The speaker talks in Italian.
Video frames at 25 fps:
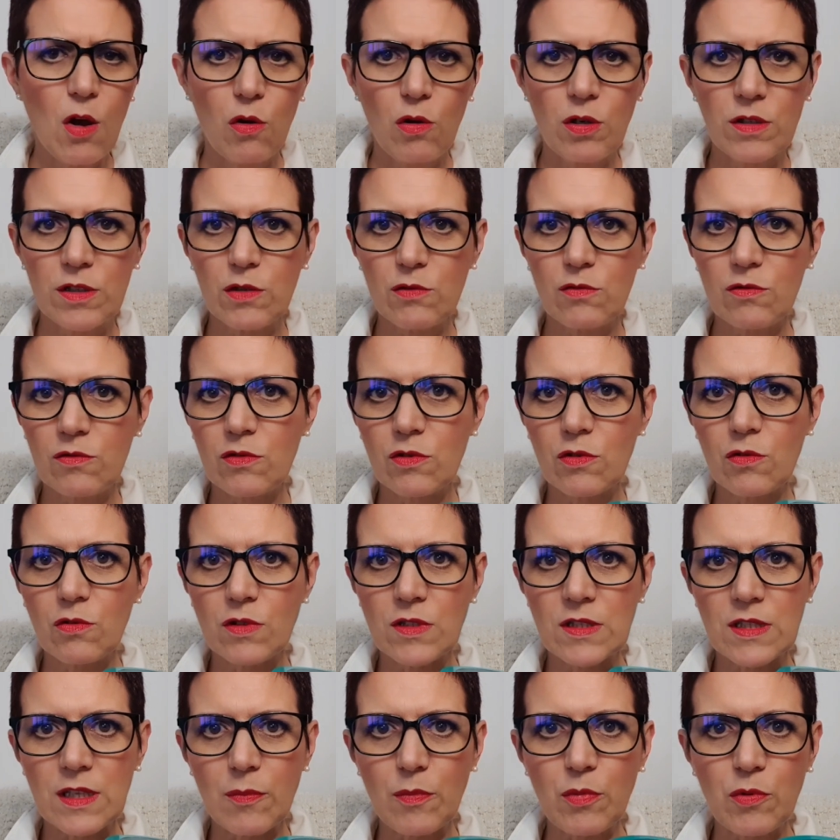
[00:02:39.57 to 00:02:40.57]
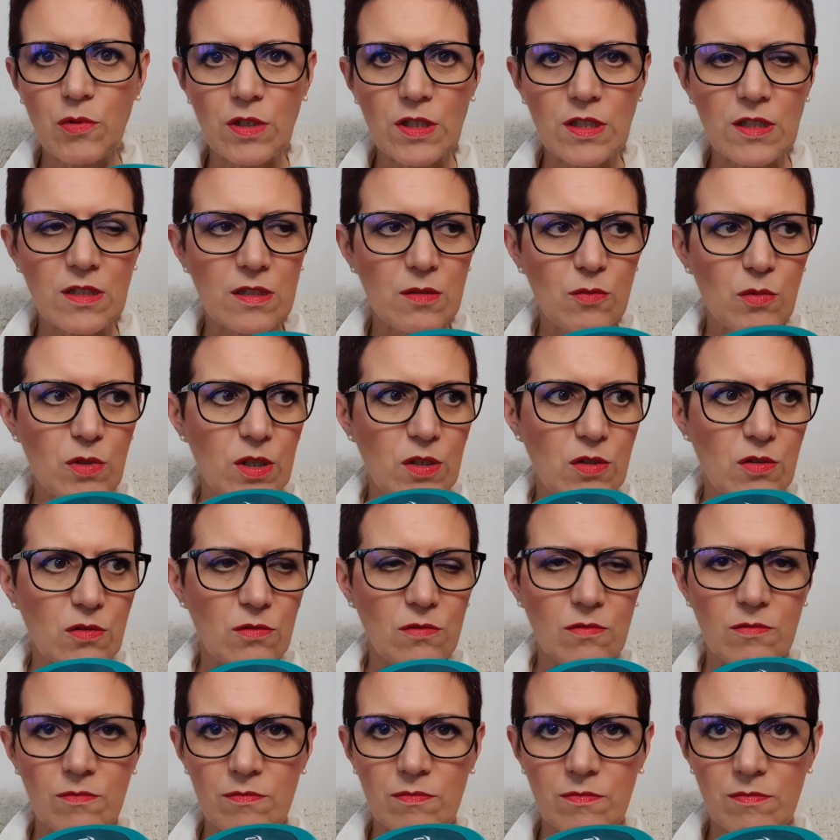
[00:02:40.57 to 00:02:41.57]
oltretutto costa pochissimo,
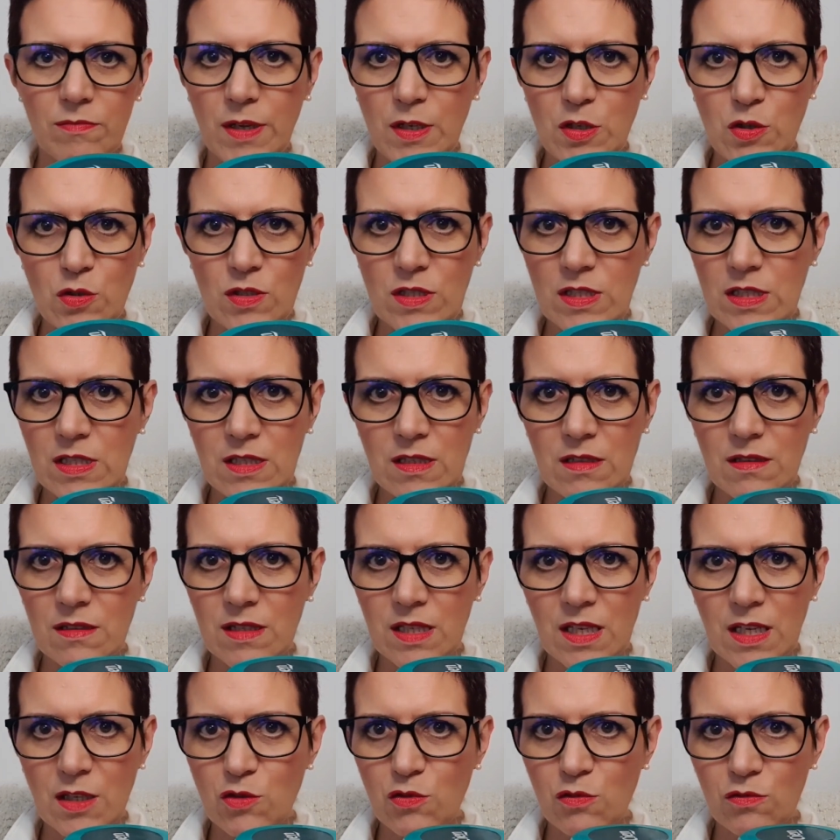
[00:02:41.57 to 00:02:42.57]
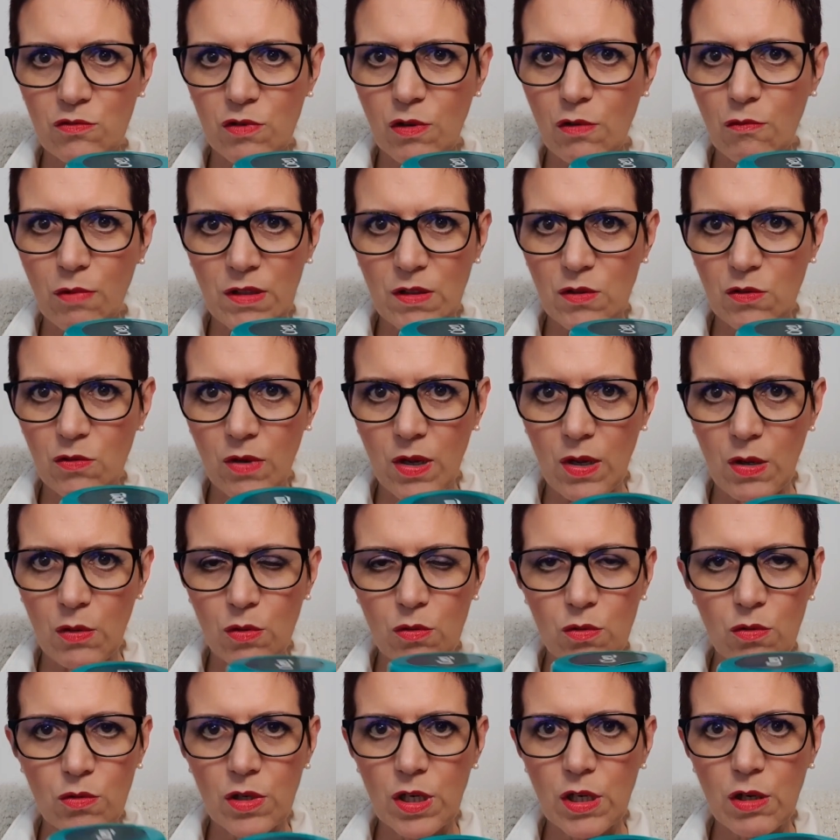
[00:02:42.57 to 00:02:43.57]
adesso penso tira sotto i 4
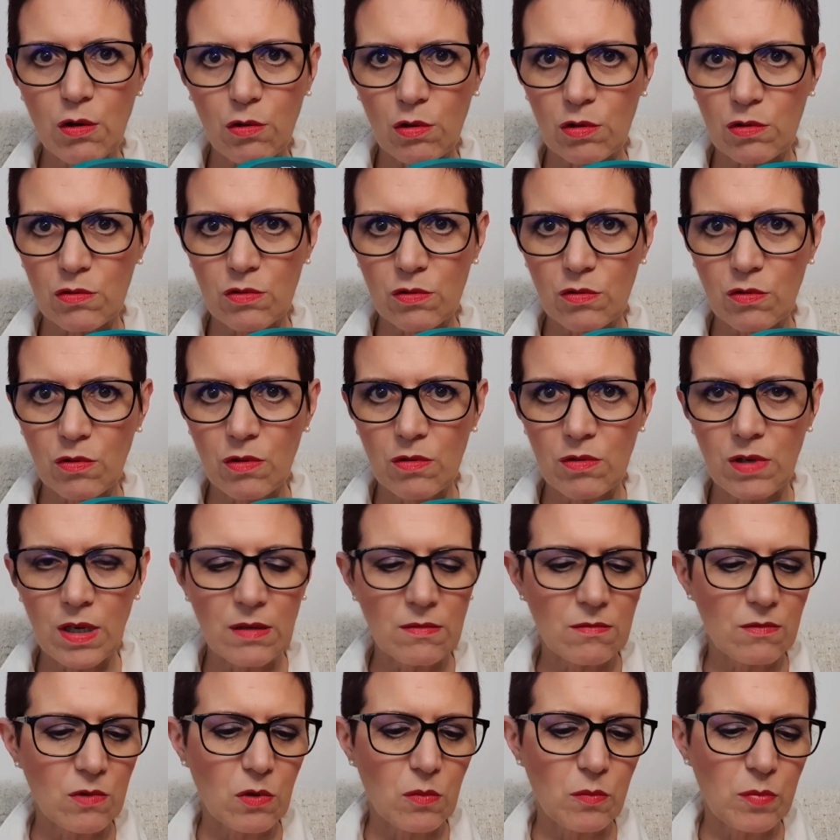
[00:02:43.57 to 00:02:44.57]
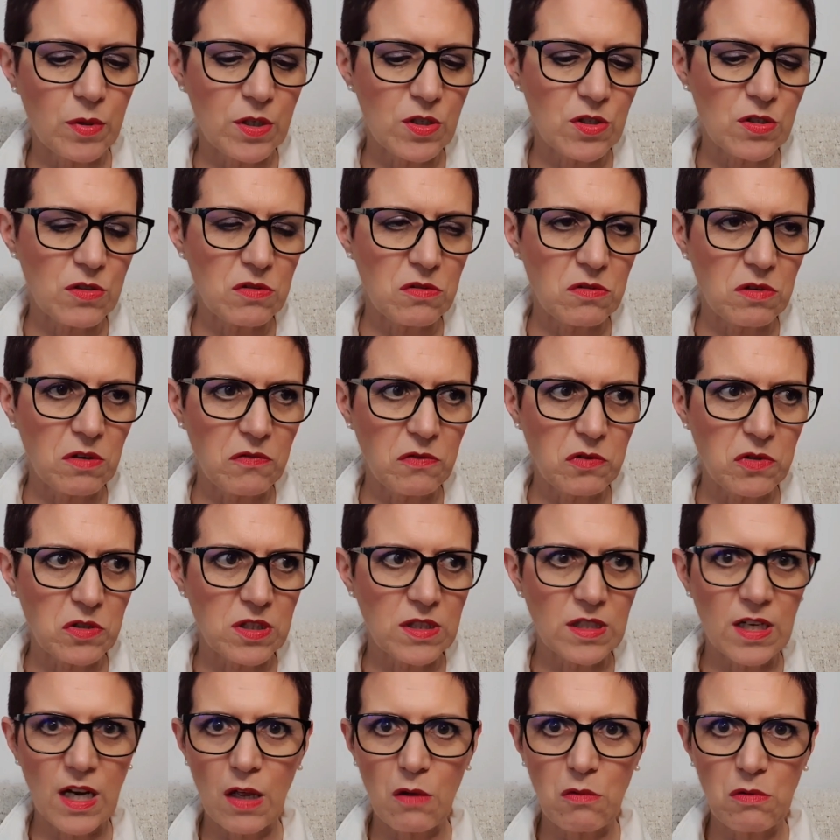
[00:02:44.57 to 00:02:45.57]
euro, non ricordo con, con precisione,
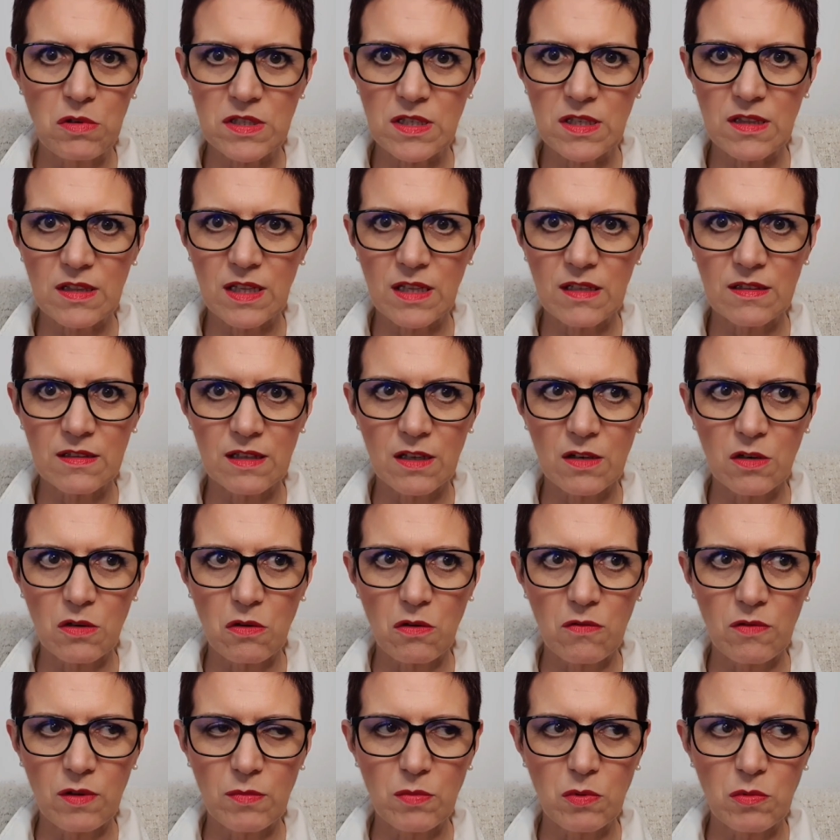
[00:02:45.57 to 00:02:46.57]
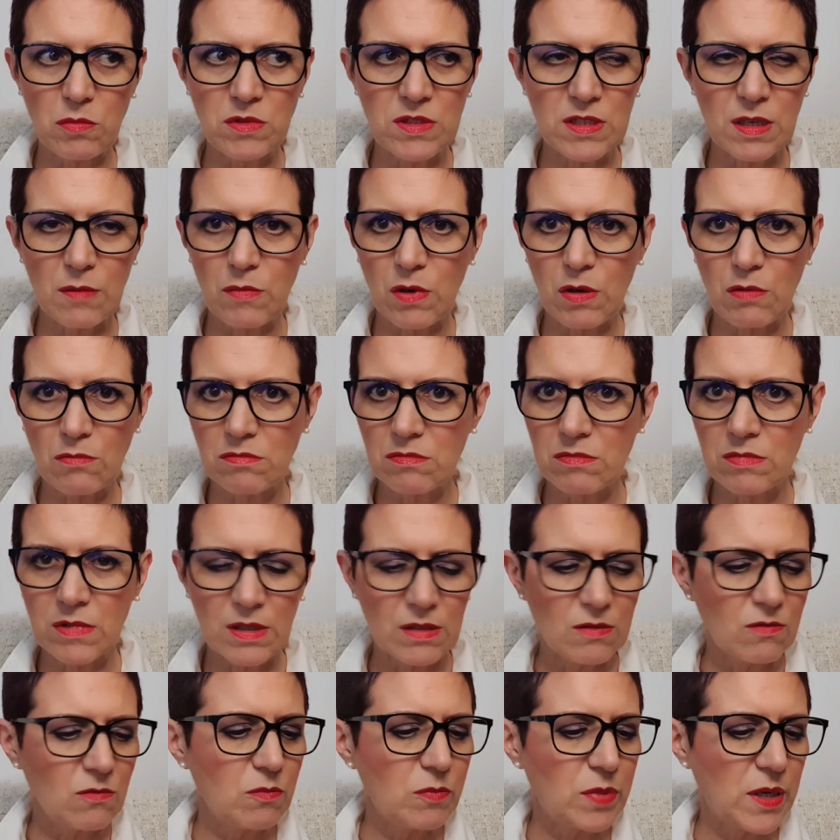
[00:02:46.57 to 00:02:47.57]
forse 3,79 euro, mi sembra
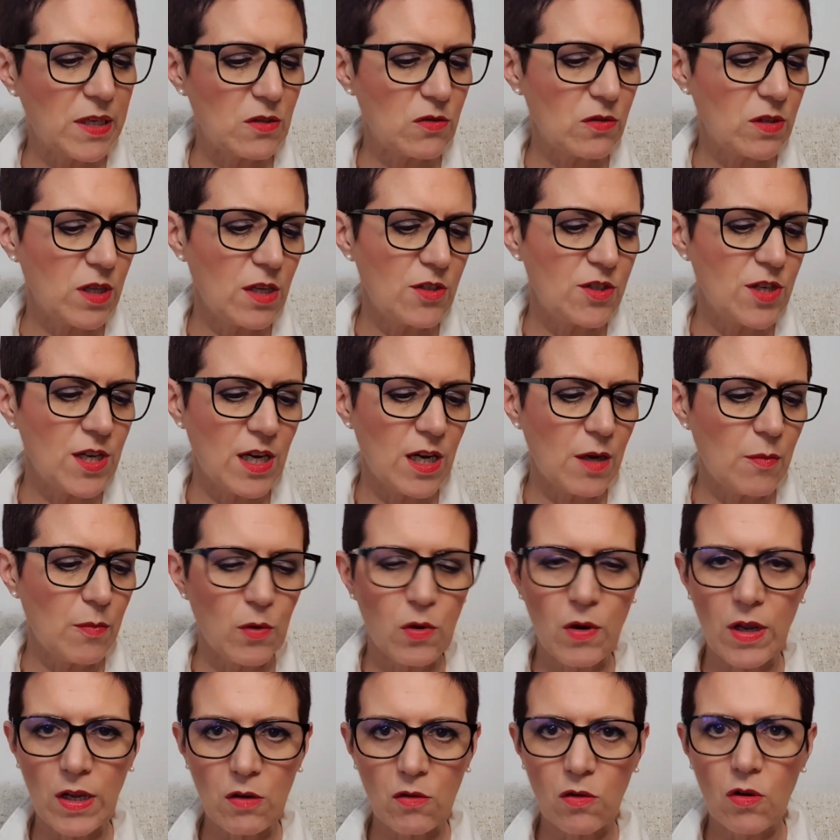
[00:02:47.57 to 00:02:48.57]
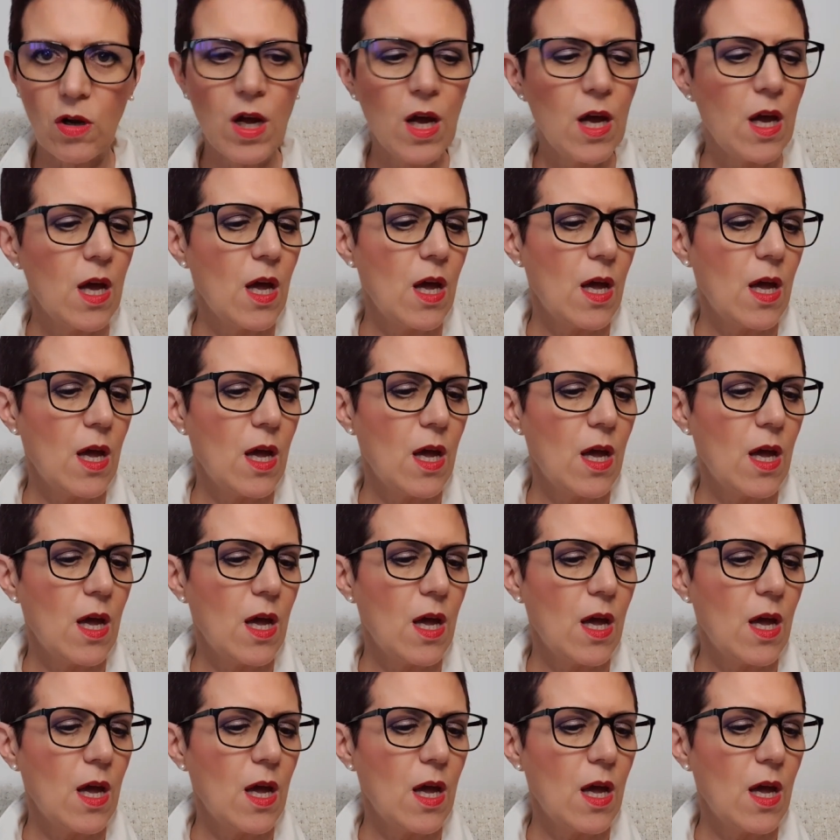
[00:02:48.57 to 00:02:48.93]
un, un, prezzo del genere, però ecco,